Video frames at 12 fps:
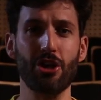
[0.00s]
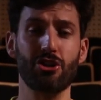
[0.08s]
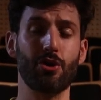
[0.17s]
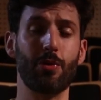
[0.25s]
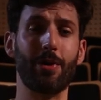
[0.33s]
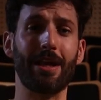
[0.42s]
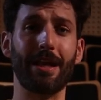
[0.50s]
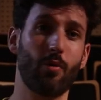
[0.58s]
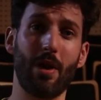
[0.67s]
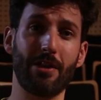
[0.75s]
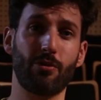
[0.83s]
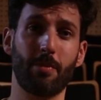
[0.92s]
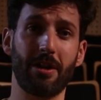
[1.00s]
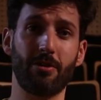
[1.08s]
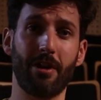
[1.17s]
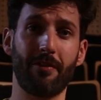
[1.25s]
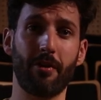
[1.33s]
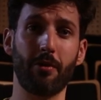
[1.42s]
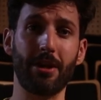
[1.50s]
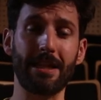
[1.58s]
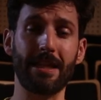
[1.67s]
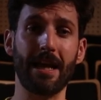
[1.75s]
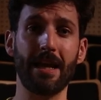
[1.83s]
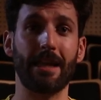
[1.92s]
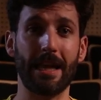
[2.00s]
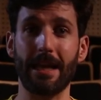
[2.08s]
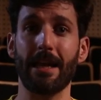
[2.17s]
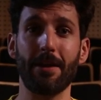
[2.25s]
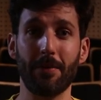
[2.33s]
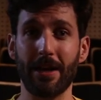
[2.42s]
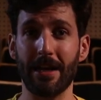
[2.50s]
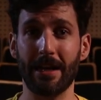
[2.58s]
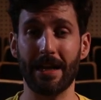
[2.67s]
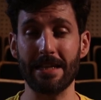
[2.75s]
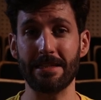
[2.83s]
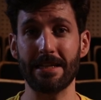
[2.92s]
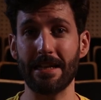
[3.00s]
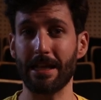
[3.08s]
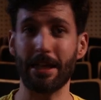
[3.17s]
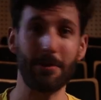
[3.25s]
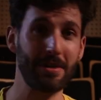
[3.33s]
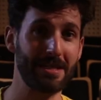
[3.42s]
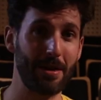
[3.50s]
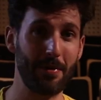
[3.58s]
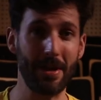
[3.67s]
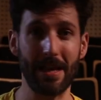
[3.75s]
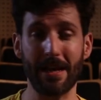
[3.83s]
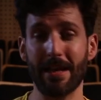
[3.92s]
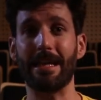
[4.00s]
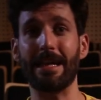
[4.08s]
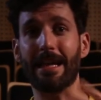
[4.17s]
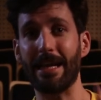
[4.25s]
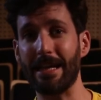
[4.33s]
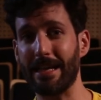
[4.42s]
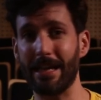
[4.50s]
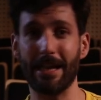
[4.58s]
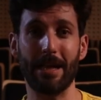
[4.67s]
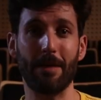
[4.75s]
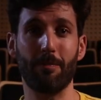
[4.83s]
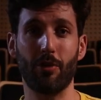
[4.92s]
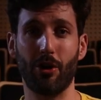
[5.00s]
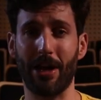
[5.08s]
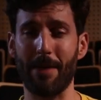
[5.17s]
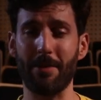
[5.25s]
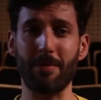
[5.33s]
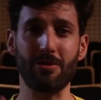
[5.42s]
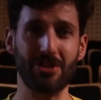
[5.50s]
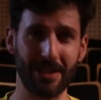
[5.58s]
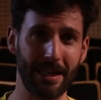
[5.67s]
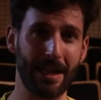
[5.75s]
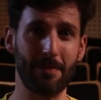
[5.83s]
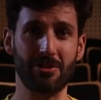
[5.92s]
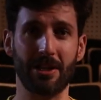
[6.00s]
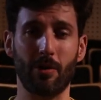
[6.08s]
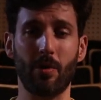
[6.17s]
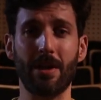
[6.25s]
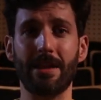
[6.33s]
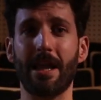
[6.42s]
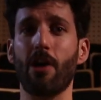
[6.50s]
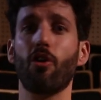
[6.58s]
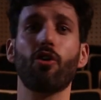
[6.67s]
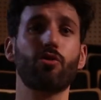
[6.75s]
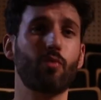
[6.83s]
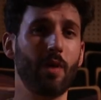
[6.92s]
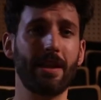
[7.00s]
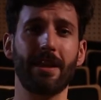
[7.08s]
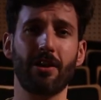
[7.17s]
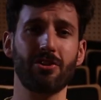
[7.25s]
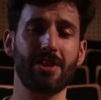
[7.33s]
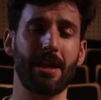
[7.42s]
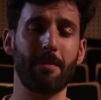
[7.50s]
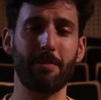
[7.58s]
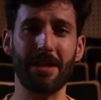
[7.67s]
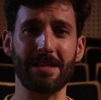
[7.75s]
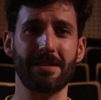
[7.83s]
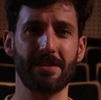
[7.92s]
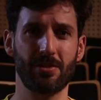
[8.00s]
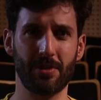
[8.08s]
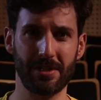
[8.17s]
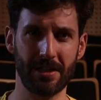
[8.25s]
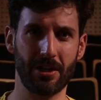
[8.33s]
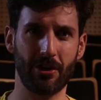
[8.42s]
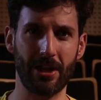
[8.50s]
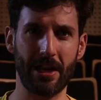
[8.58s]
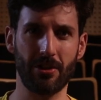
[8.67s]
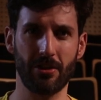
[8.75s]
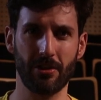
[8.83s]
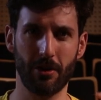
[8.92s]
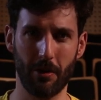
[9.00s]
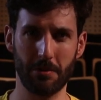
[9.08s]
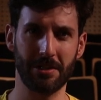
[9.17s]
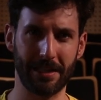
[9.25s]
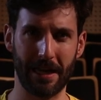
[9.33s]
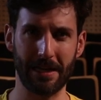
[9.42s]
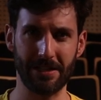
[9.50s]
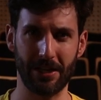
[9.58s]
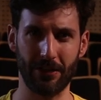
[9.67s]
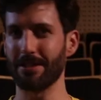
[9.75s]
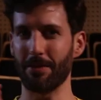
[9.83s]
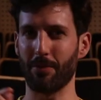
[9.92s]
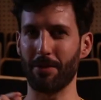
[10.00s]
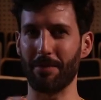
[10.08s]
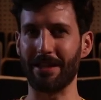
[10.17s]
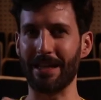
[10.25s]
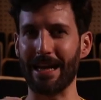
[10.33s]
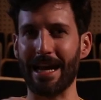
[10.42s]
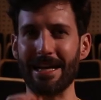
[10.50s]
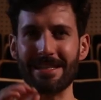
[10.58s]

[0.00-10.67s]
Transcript: sobre cuál es tu película favorita, qué querés ver en el Cancine, qué vas a ver, qué querés que programemos y tengamos en cuenta o cualquier cosa que pienses sobre cine coreano, lo vamos a estar leyendo. Se pueden meter a